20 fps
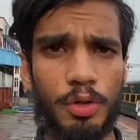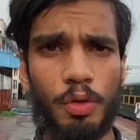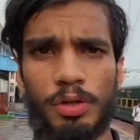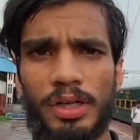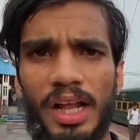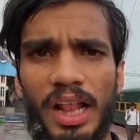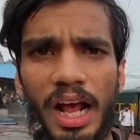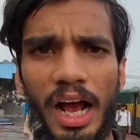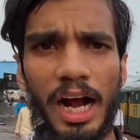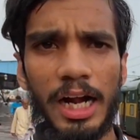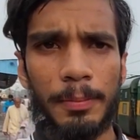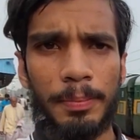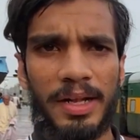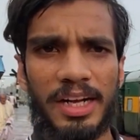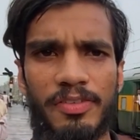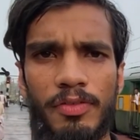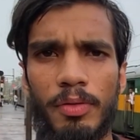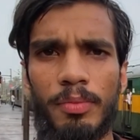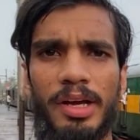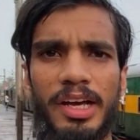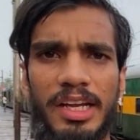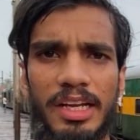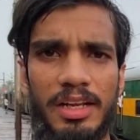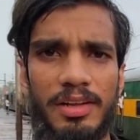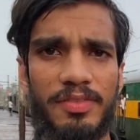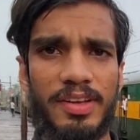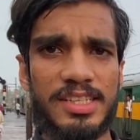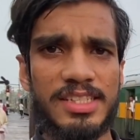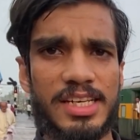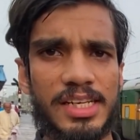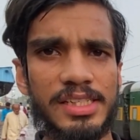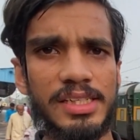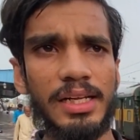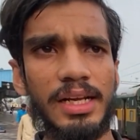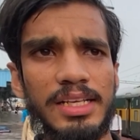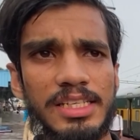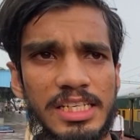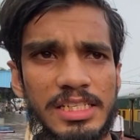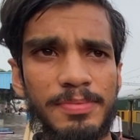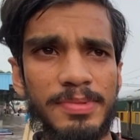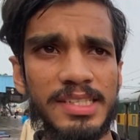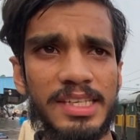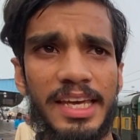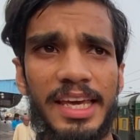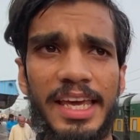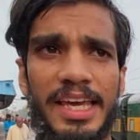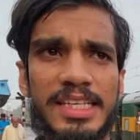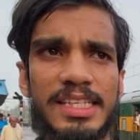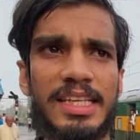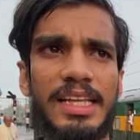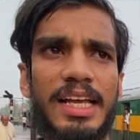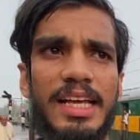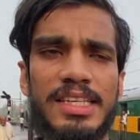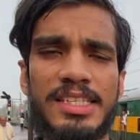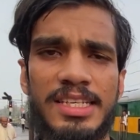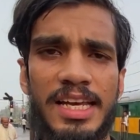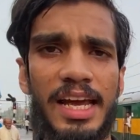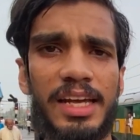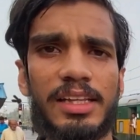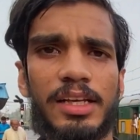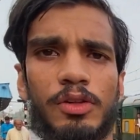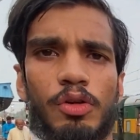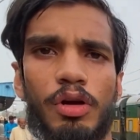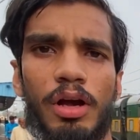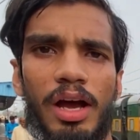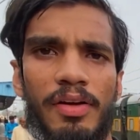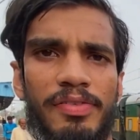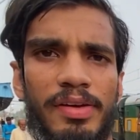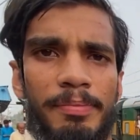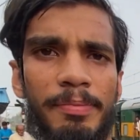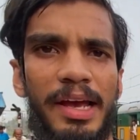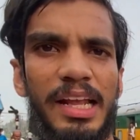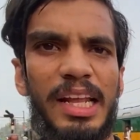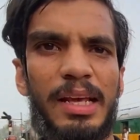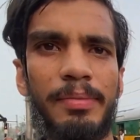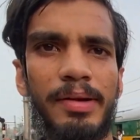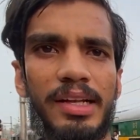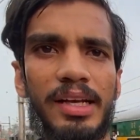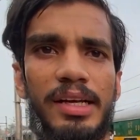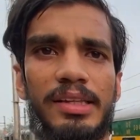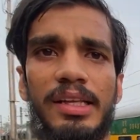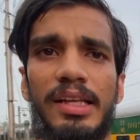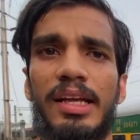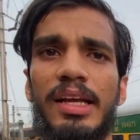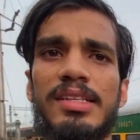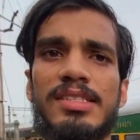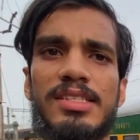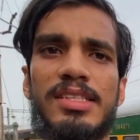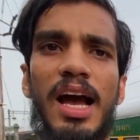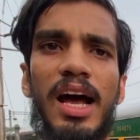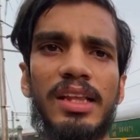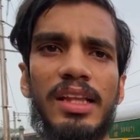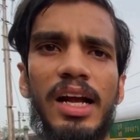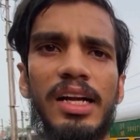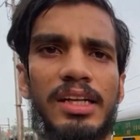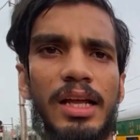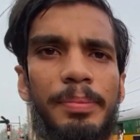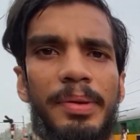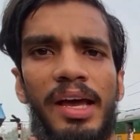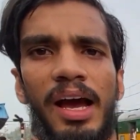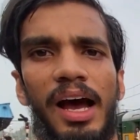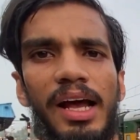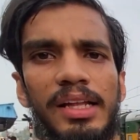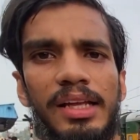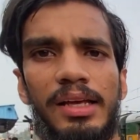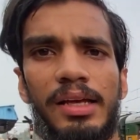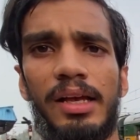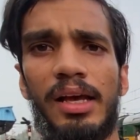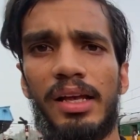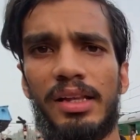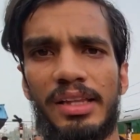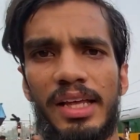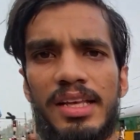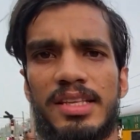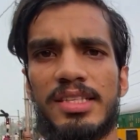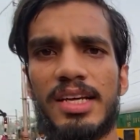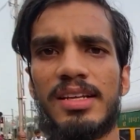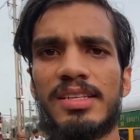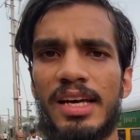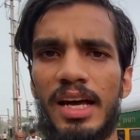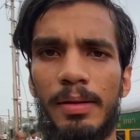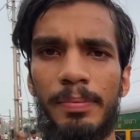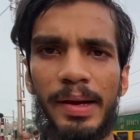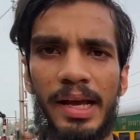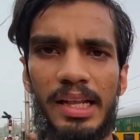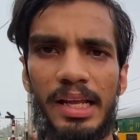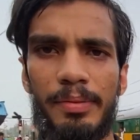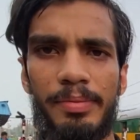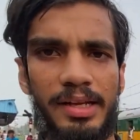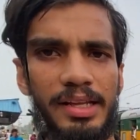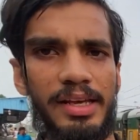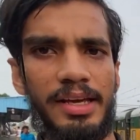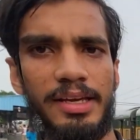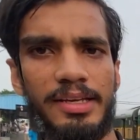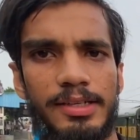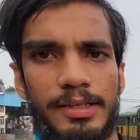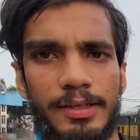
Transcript: टोटल आठ प्लेटफॉर्म का ये रेलवे स्टेशन है जिसमें से एक से लेकर छः तक तो काफ़ी पहले ही बन गए थे लेकिन सात आठ अभी खाली तीन चार साल पहले बने हैं